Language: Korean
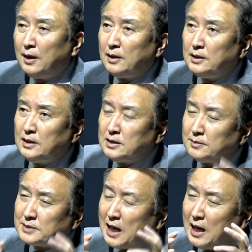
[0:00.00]
이
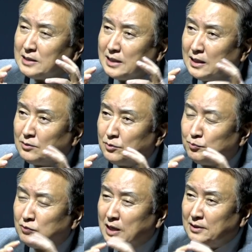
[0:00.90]
지금 사자로
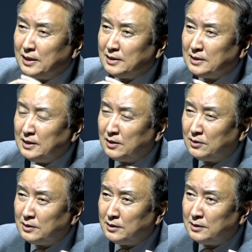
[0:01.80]
분할되는
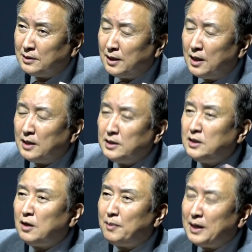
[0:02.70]
이거는
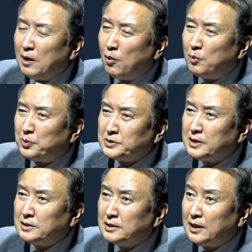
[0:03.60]
이겨봐야
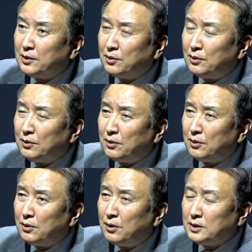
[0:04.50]
5%예요.
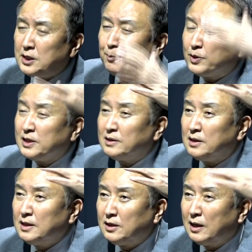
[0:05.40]
네.
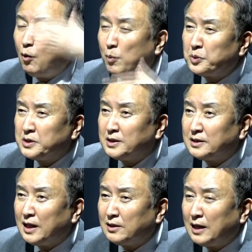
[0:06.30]
10%를 이겨야 5%
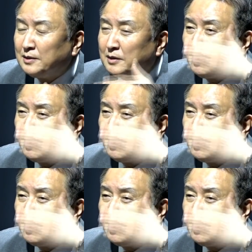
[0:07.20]
되는 거 아닙니까?